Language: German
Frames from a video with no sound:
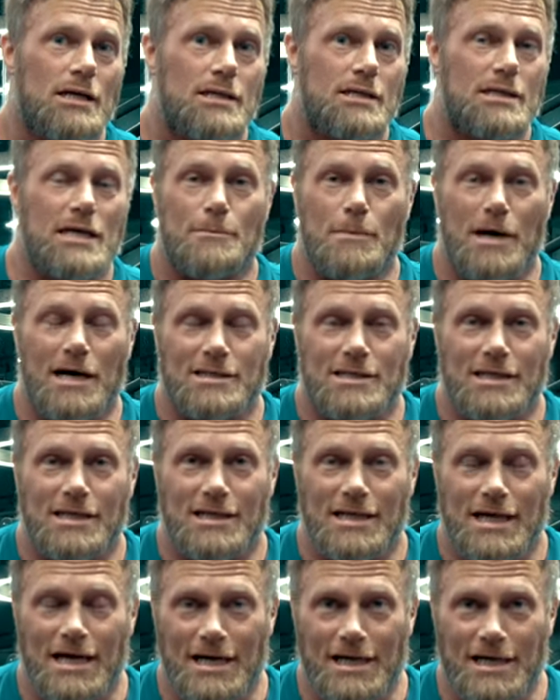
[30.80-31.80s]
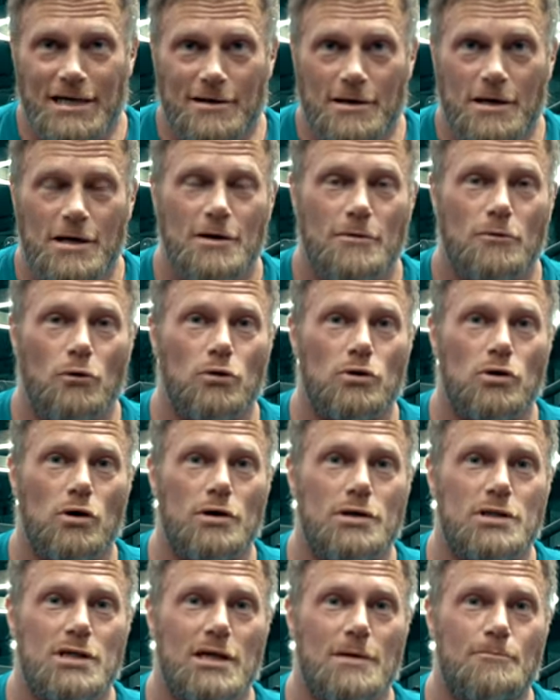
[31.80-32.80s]
Thematik ein. Und
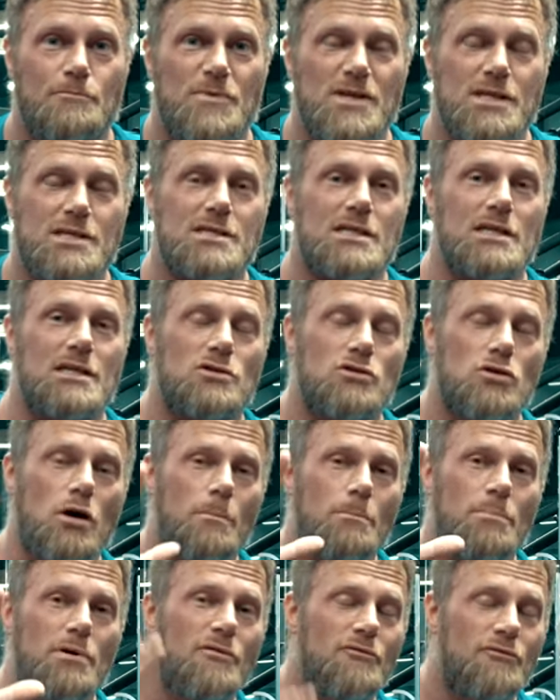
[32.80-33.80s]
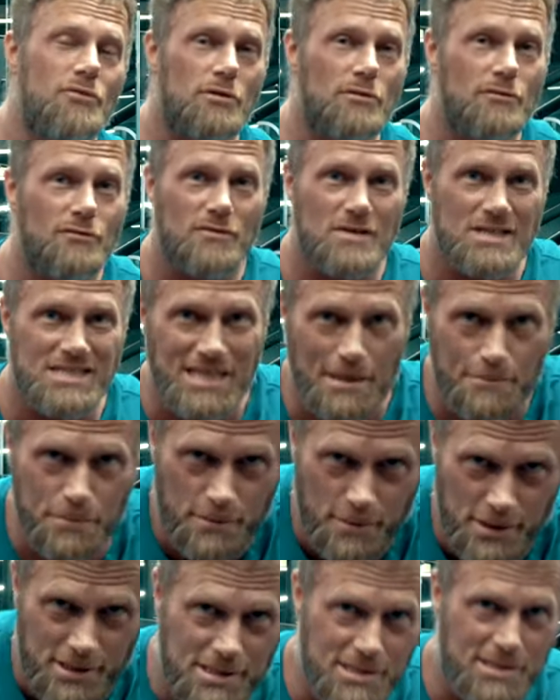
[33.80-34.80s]
heute gibt es die Top 5
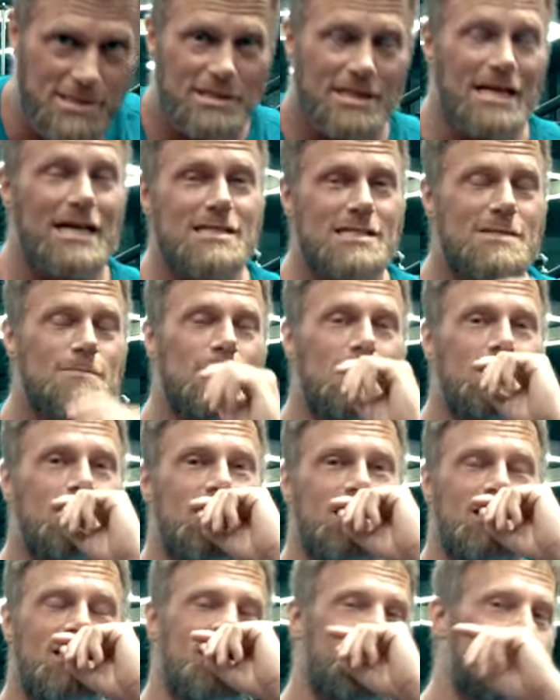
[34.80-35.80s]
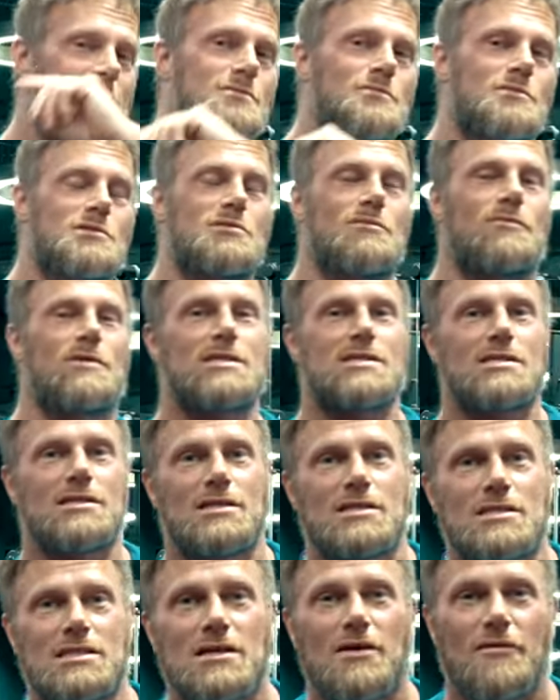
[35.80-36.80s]
Supplements. Ganz wichtig dazu zu wissen
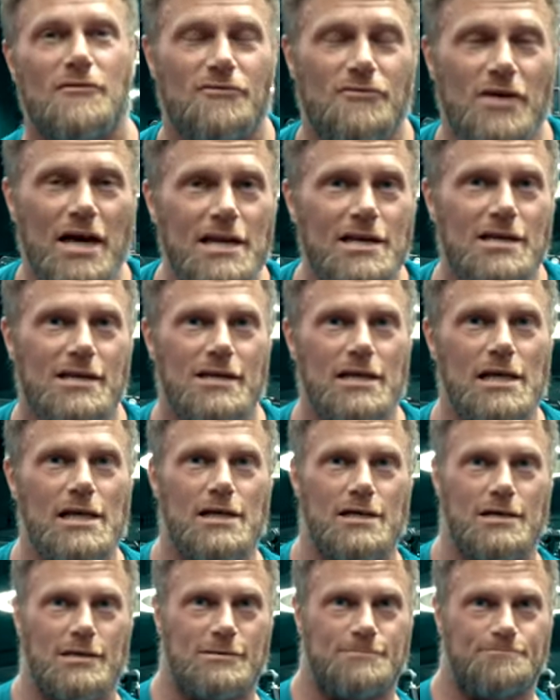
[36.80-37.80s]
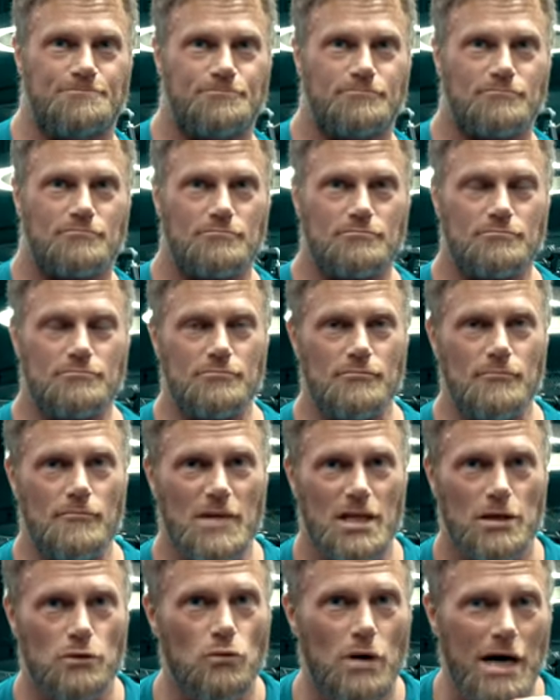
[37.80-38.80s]
ist, wenn ihr
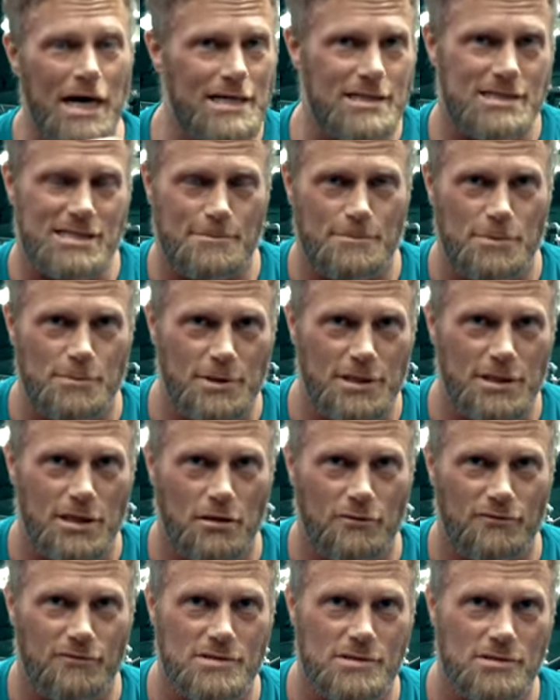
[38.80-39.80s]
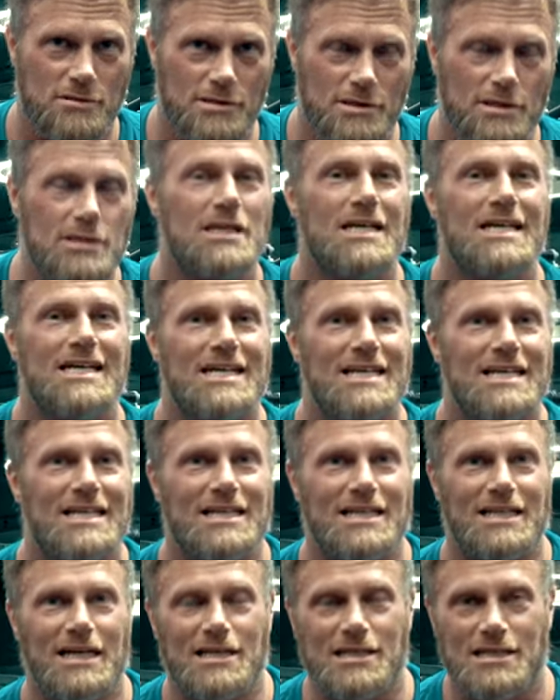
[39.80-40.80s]
nur ein Supplement kaufen solltet,
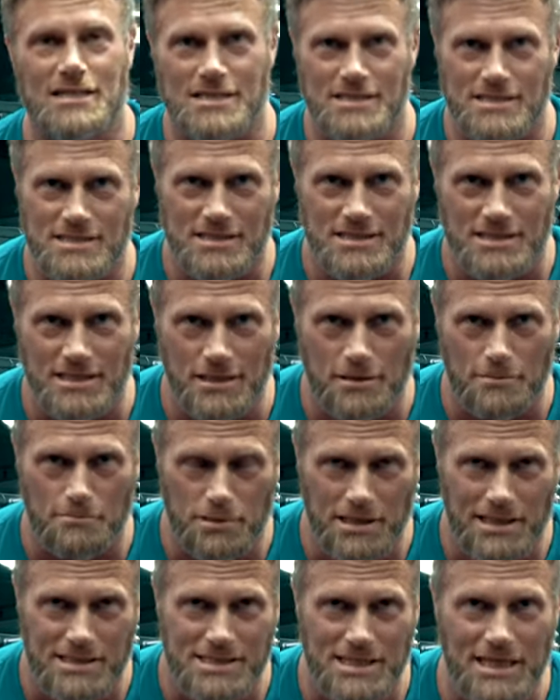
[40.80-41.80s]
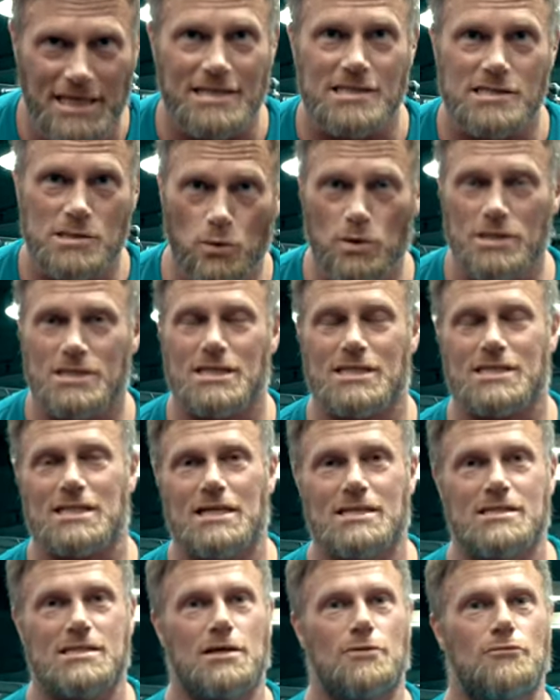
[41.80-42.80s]
dann ist es hier Platz 1. So ist das
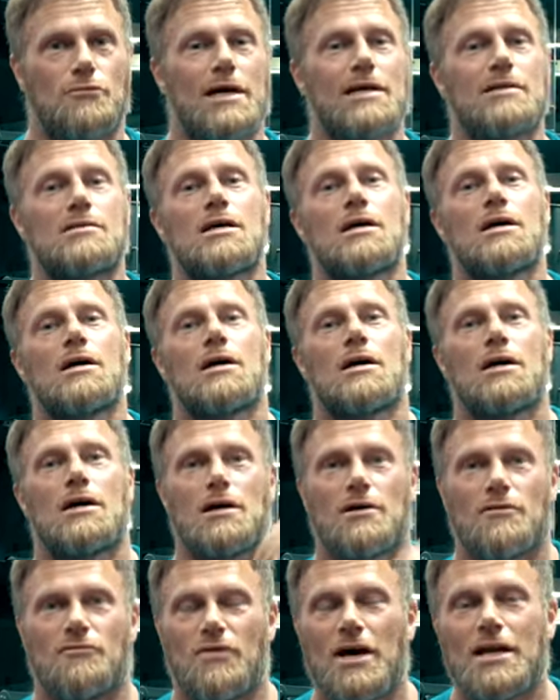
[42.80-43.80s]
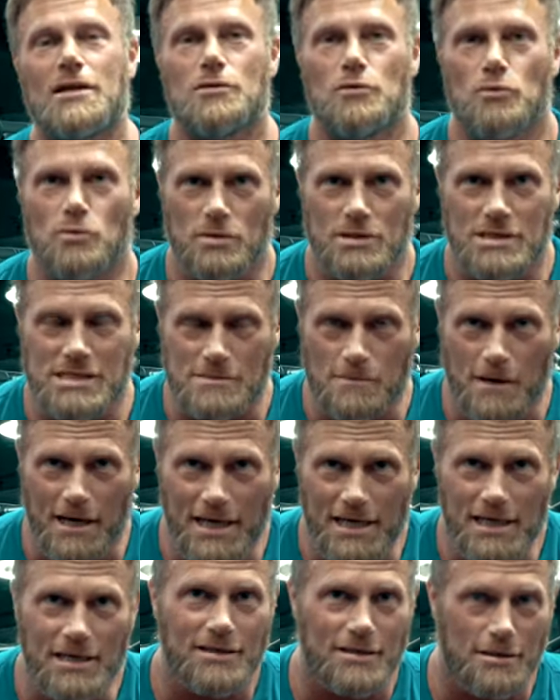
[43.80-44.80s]
Ganze gerankt. Wenn nur
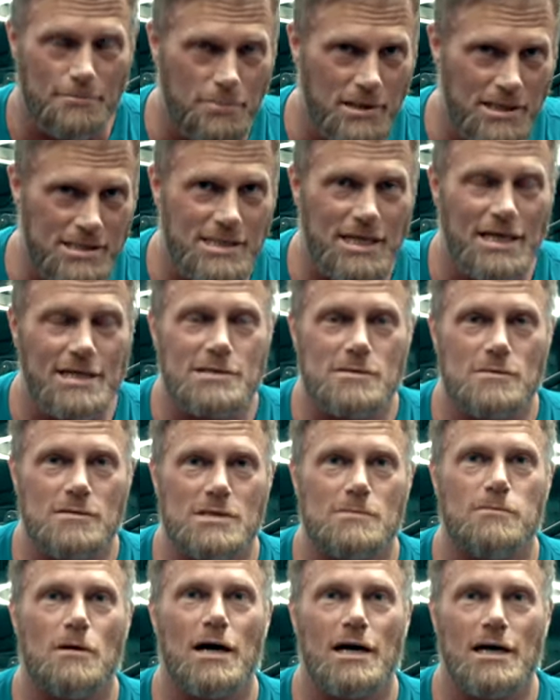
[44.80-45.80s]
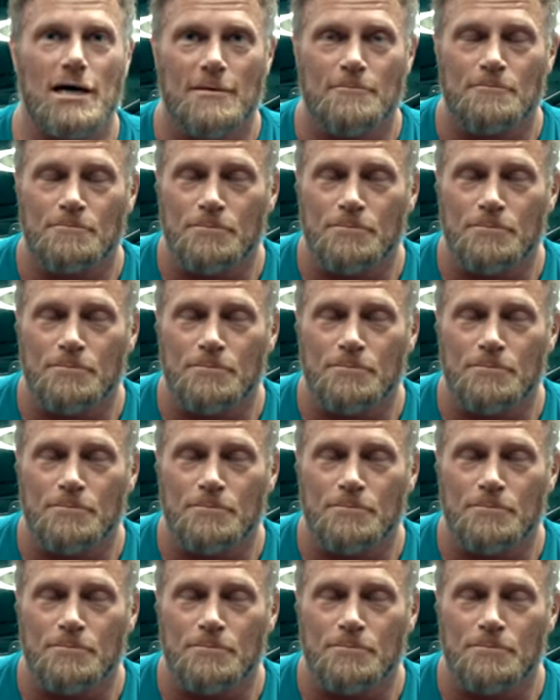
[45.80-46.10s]
zwei, dann Platz 1 und 2